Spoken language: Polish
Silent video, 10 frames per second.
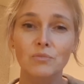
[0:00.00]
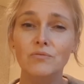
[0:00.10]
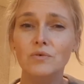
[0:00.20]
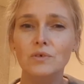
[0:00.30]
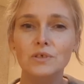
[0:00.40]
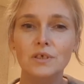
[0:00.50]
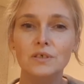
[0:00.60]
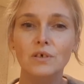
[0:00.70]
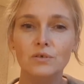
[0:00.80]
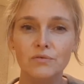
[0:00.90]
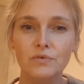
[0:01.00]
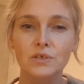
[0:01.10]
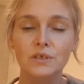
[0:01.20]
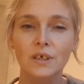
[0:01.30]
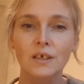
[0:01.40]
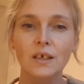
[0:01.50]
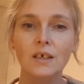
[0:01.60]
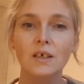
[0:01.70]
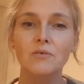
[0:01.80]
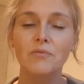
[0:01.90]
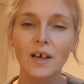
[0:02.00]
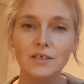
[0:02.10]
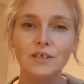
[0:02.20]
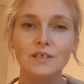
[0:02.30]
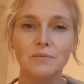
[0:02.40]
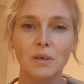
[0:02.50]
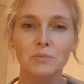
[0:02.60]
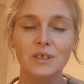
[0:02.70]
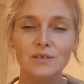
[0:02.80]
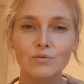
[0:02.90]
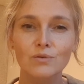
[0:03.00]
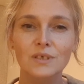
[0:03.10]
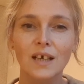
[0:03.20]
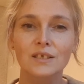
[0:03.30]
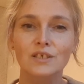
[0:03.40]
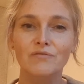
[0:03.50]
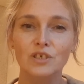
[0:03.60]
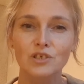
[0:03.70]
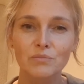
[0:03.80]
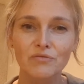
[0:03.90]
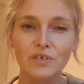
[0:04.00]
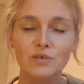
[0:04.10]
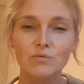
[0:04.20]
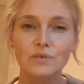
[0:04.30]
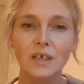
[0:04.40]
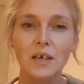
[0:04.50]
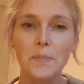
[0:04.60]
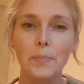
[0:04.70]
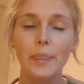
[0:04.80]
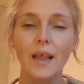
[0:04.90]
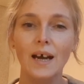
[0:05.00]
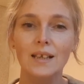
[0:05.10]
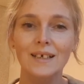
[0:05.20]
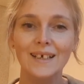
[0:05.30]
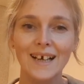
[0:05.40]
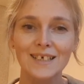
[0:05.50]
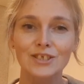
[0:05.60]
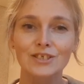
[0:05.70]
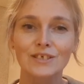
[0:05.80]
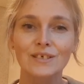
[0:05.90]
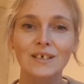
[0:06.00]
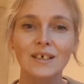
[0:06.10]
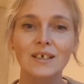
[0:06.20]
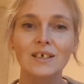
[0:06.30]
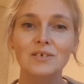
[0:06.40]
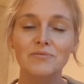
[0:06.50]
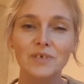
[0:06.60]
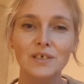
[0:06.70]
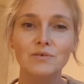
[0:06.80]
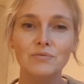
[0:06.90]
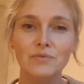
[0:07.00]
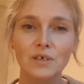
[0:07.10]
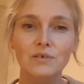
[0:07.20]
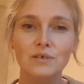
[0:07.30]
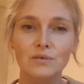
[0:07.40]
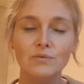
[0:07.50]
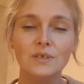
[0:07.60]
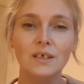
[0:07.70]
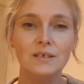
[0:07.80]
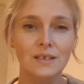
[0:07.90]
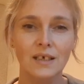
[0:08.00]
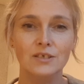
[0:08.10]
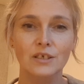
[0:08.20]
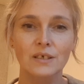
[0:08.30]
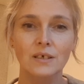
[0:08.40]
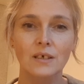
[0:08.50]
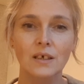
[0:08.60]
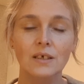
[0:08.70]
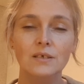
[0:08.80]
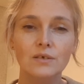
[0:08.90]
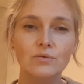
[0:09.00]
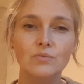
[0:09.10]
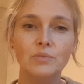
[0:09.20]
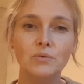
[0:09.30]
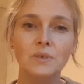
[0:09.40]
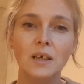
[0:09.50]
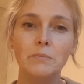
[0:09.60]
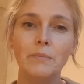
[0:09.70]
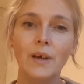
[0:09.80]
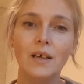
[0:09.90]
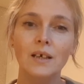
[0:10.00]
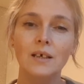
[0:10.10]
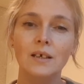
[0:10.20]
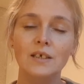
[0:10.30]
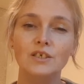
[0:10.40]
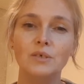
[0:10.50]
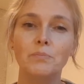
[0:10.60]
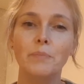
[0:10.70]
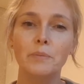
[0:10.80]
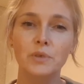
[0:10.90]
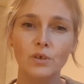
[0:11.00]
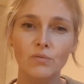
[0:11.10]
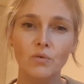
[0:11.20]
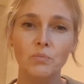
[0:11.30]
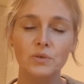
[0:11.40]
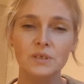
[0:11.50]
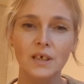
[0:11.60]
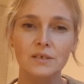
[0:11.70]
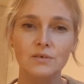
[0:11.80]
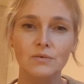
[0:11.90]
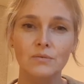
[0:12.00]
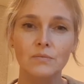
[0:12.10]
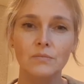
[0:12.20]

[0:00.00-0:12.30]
Mówiło się, że oczywiście ważne, że mamy Jezusa, że wierzymy w Jezusa, ale każdy wierzył w tego Jezusa inaczej. Jezus był tam raczej papierową postacią.